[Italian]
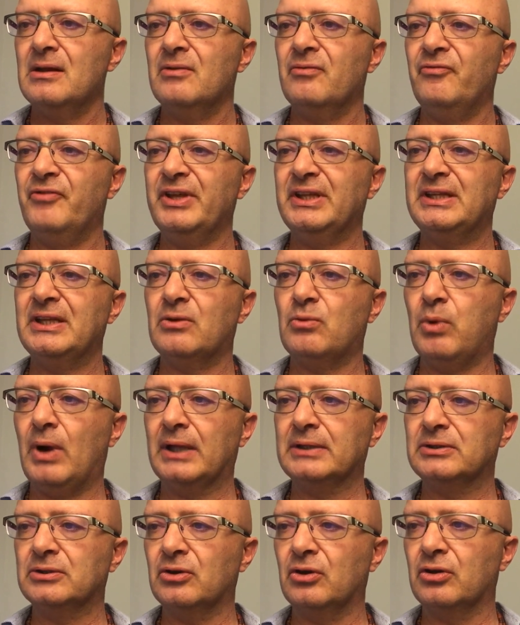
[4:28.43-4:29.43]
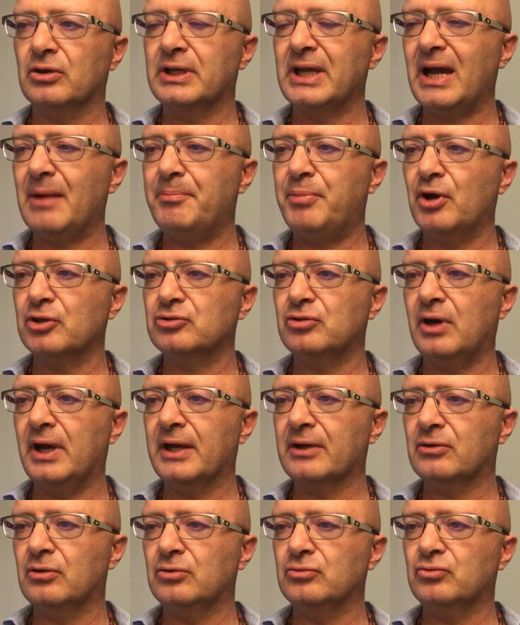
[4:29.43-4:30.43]
24. Che rapporto
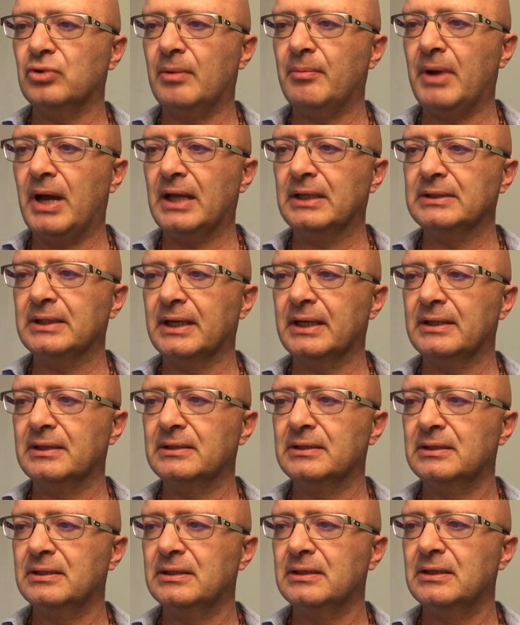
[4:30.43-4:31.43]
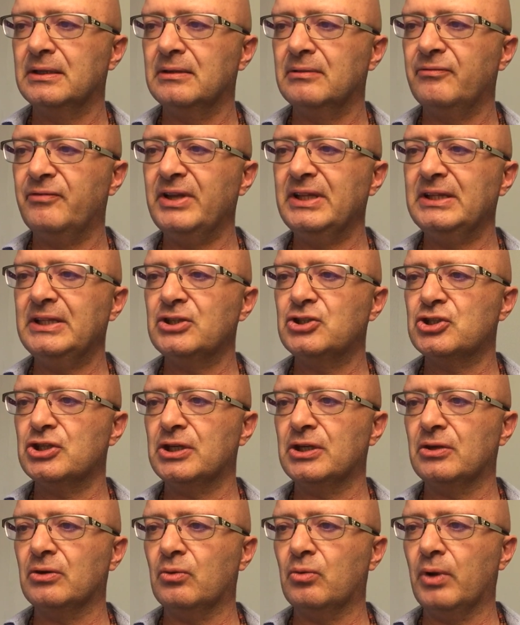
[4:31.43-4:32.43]
hai con tua madre?
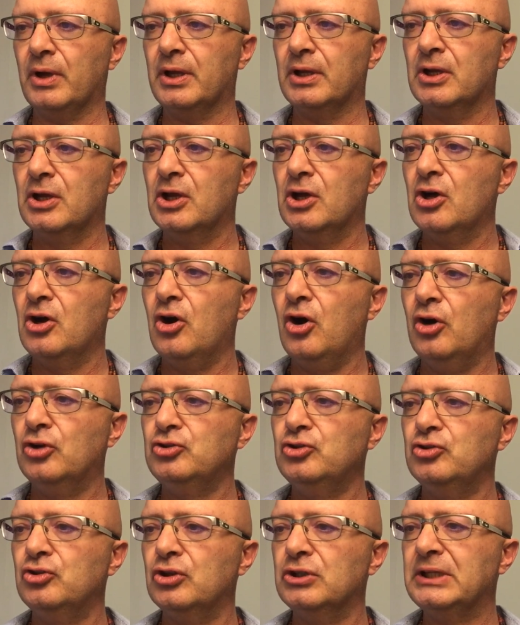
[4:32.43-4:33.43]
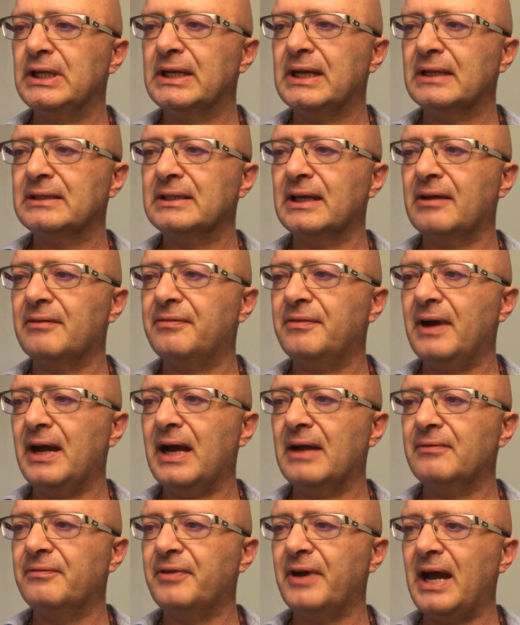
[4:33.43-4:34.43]
25. Ognuno dica tre
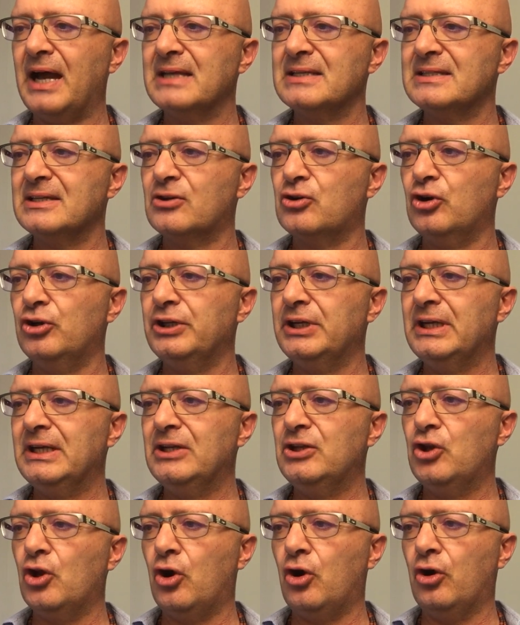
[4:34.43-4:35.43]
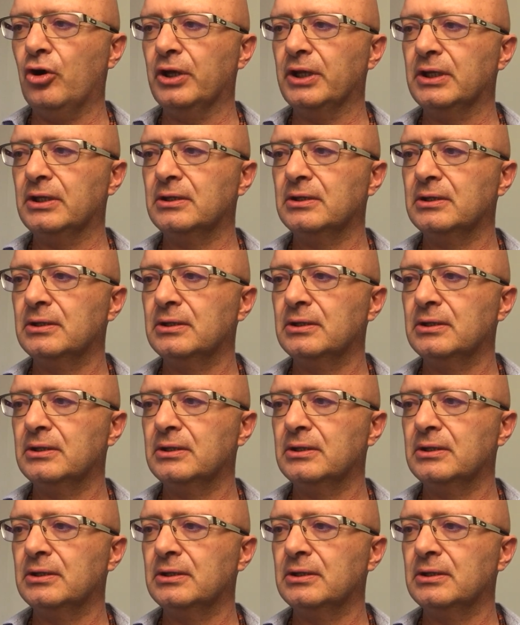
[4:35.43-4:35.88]
fra frasi con il noi.